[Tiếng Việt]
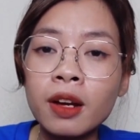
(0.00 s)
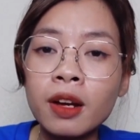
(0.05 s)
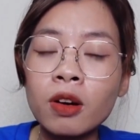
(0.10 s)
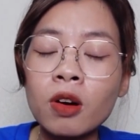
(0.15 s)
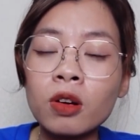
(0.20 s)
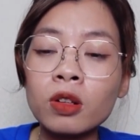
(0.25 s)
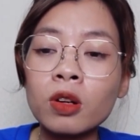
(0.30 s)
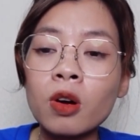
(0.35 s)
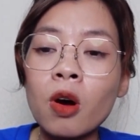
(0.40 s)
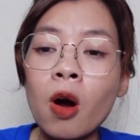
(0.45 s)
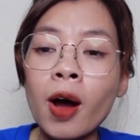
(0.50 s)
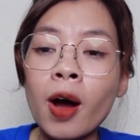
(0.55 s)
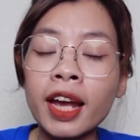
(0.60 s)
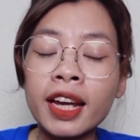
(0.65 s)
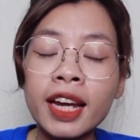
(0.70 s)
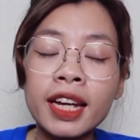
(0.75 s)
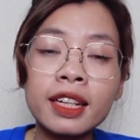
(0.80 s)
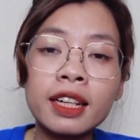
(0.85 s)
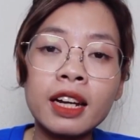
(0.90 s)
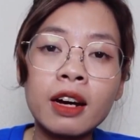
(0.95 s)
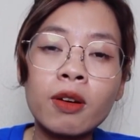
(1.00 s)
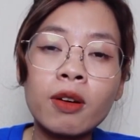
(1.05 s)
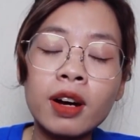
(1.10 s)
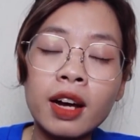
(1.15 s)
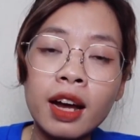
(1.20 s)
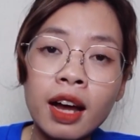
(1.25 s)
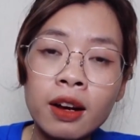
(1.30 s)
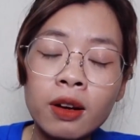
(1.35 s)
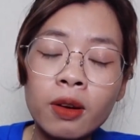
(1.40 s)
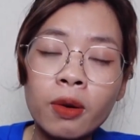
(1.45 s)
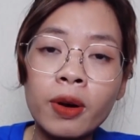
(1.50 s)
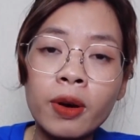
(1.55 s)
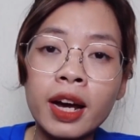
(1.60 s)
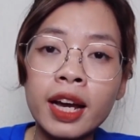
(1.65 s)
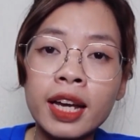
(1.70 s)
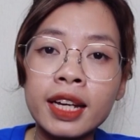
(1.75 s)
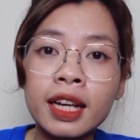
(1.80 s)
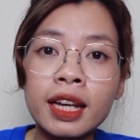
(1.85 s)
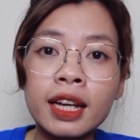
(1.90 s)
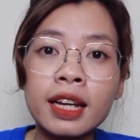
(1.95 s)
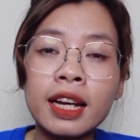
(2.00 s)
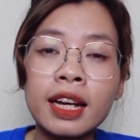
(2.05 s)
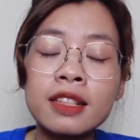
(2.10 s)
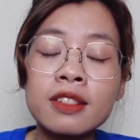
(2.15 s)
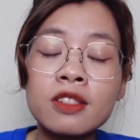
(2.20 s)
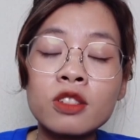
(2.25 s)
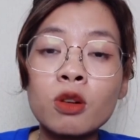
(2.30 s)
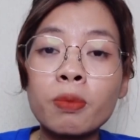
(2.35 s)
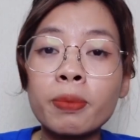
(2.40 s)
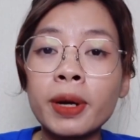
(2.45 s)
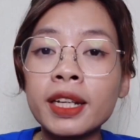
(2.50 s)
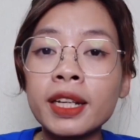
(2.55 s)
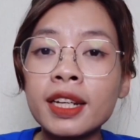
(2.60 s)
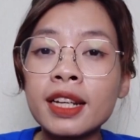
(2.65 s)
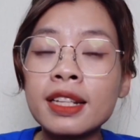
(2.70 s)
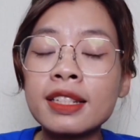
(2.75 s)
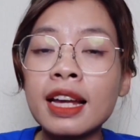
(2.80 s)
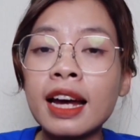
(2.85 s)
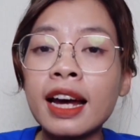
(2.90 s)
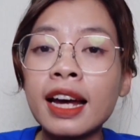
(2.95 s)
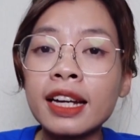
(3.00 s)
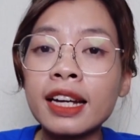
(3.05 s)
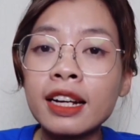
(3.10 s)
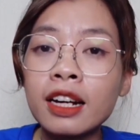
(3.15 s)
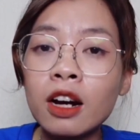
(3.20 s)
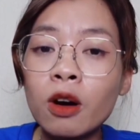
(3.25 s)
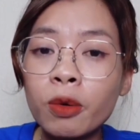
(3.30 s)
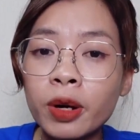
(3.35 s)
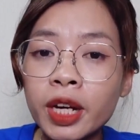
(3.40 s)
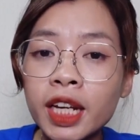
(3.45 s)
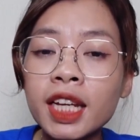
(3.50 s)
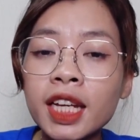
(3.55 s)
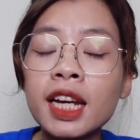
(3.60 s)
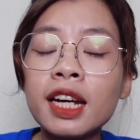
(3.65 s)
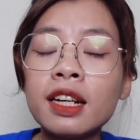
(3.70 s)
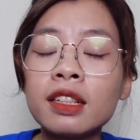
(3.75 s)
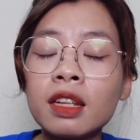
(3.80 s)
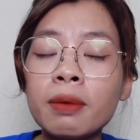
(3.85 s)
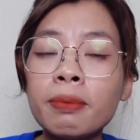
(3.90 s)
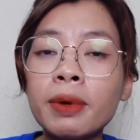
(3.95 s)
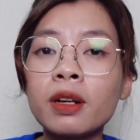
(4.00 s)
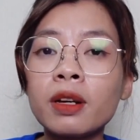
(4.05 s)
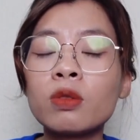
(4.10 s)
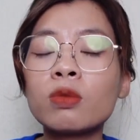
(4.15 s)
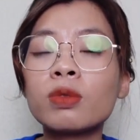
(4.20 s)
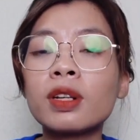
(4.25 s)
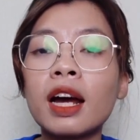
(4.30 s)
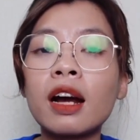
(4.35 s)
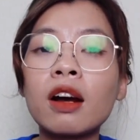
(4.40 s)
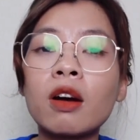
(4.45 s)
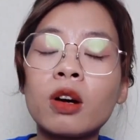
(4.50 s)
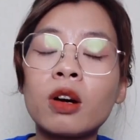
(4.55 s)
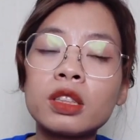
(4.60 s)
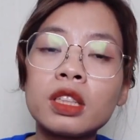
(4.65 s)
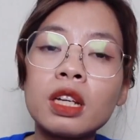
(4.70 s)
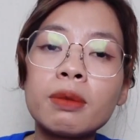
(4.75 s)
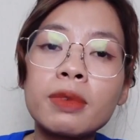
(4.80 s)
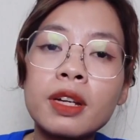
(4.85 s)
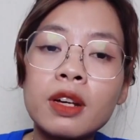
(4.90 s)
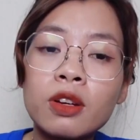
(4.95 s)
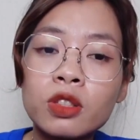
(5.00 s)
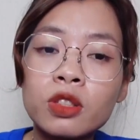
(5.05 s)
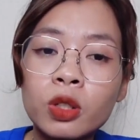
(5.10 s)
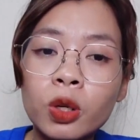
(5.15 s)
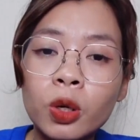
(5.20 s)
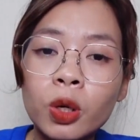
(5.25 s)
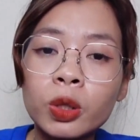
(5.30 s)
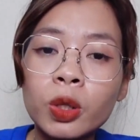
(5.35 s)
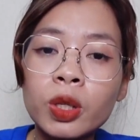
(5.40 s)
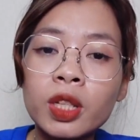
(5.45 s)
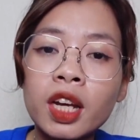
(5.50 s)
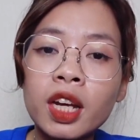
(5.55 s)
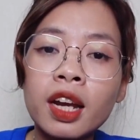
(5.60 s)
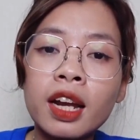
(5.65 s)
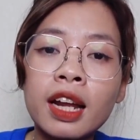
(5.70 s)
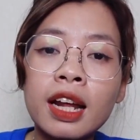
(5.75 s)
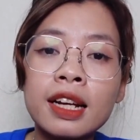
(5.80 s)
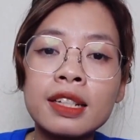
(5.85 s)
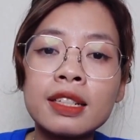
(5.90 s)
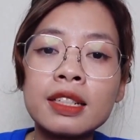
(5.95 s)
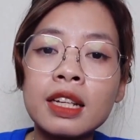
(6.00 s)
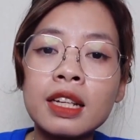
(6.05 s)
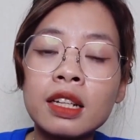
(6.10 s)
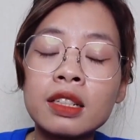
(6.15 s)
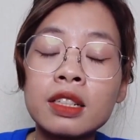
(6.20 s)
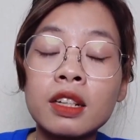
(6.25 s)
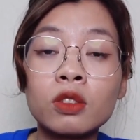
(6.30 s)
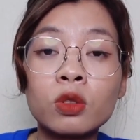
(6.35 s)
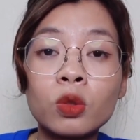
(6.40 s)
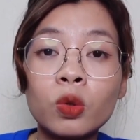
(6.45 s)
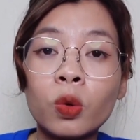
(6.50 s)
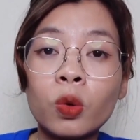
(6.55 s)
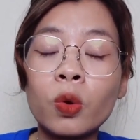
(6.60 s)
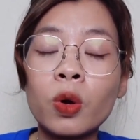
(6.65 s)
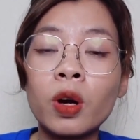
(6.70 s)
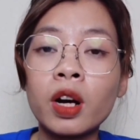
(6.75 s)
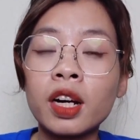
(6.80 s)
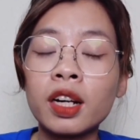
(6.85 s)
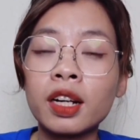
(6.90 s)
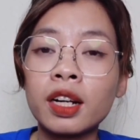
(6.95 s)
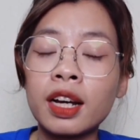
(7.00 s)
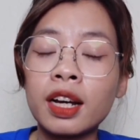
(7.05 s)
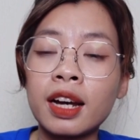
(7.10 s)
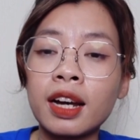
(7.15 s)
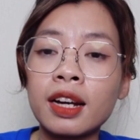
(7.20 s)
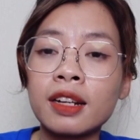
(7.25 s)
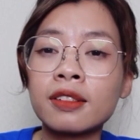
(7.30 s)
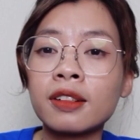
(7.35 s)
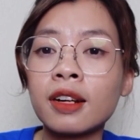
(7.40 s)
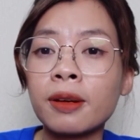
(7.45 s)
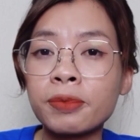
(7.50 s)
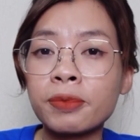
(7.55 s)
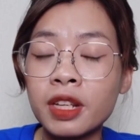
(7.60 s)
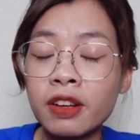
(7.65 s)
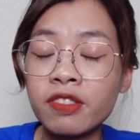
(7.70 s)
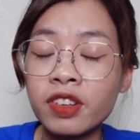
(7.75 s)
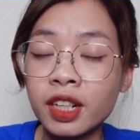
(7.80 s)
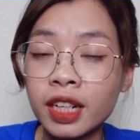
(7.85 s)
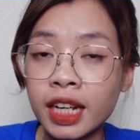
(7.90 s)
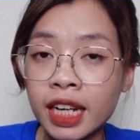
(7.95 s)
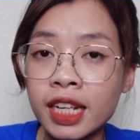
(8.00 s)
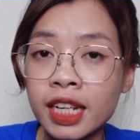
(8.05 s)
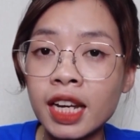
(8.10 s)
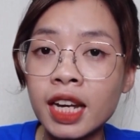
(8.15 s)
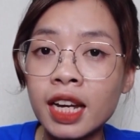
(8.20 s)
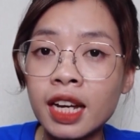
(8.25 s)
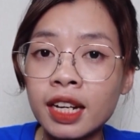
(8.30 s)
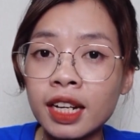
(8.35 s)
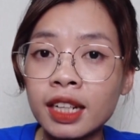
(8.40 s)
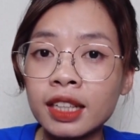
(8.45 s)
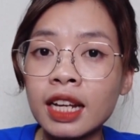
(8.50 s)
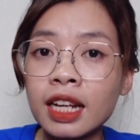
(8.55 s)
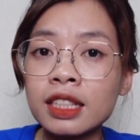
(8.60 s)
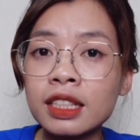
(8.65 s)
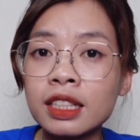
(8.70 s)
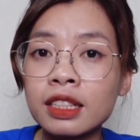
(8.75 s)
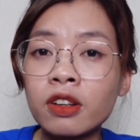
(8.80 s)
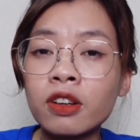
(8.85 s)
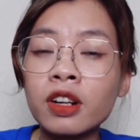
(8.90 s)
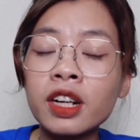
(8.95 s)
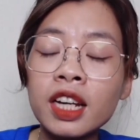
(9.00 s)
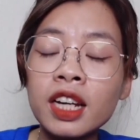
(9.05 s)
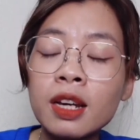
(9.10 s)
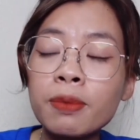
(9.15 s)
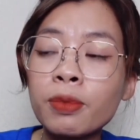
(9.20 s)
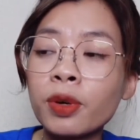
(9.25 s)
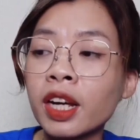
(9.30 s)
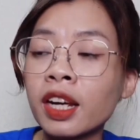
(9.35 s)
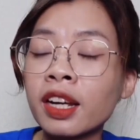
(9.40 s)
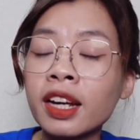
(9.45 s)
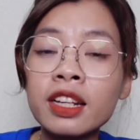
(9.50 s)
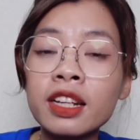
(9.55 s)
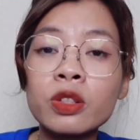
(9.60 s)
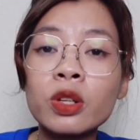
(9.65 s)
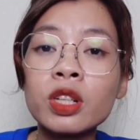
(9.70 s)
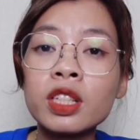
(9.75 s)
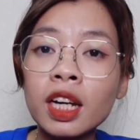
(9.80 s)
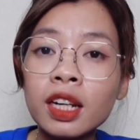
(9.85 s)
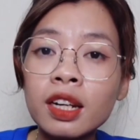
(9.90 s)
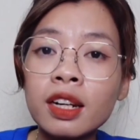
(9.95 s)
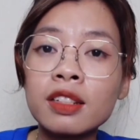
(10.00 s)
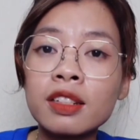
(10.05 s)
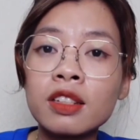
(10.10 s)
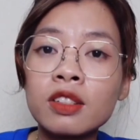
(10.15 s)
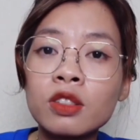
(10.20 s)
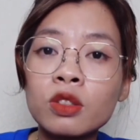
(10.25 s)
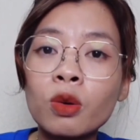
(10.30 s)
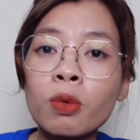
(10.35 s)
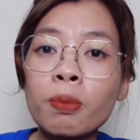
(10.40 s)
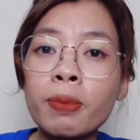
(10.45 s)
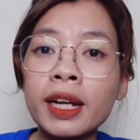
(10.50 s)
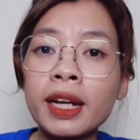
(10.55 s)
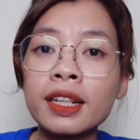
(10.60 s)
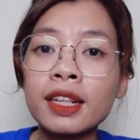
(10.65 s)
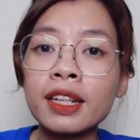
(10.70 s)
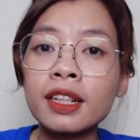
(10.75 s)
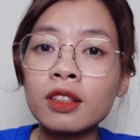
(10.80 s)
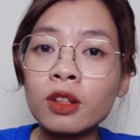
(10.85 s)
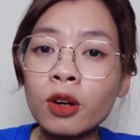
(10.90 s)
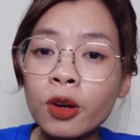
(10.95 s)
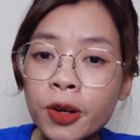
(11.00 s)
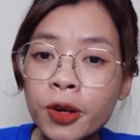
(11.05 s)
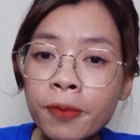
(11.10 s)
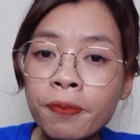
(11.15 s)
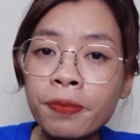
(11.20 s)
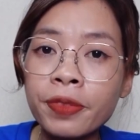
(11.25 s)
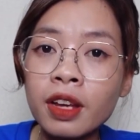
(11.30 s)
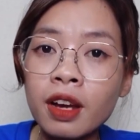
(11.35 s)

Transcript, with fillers: Còn có cái cách nào khác ngoài cái cách sử dụng banking ra hay không ấy thì mình cũng đã có tìm hiểu rồi. Tuy nhiên là trên trang chủ của ngân hàng Seven này, người ta chỉ có ghi một cái cách duy nhất là sử dụng banking thôi.